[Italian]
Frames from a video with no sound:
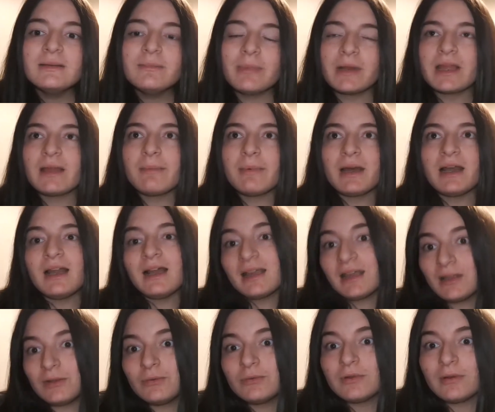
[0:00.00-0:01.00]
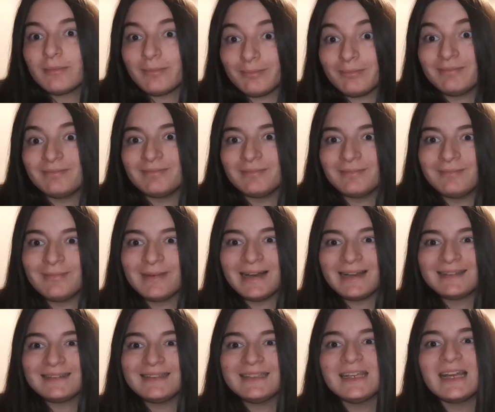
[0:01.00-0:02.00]
perché parla anche di una
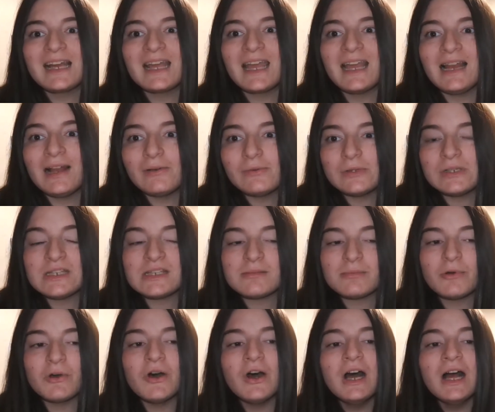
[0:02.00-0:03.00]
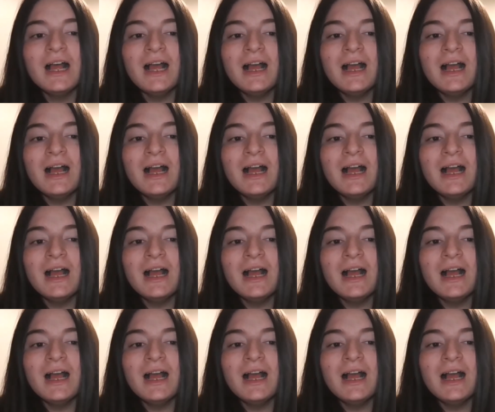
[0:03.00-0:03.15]
malattia che è l'autismo,